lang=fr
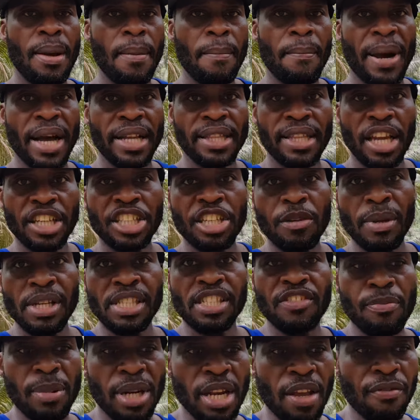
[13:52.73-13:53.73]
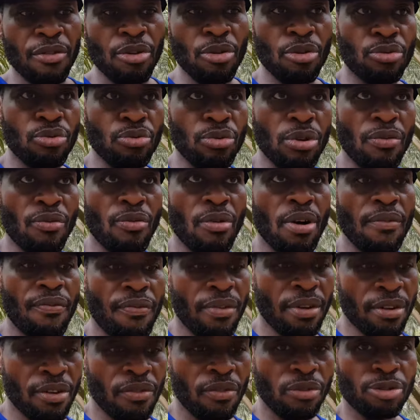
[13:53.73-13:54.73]
Partagez massivement la vidéo autour de vous,
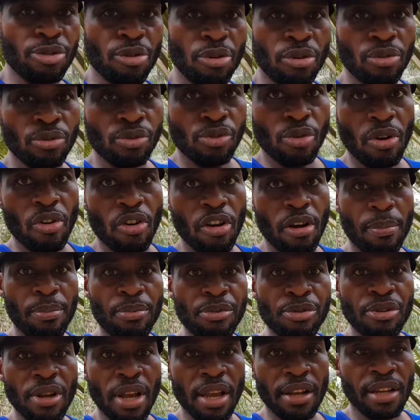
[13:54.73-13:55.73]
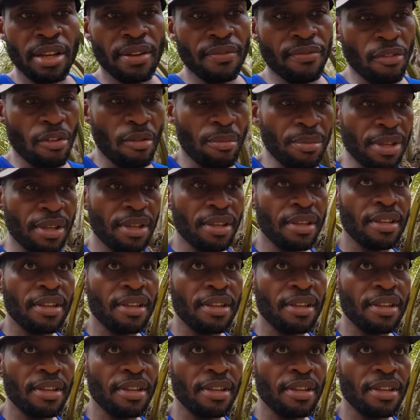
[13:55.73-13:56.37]
afin que vous soyez encore plus à être informés.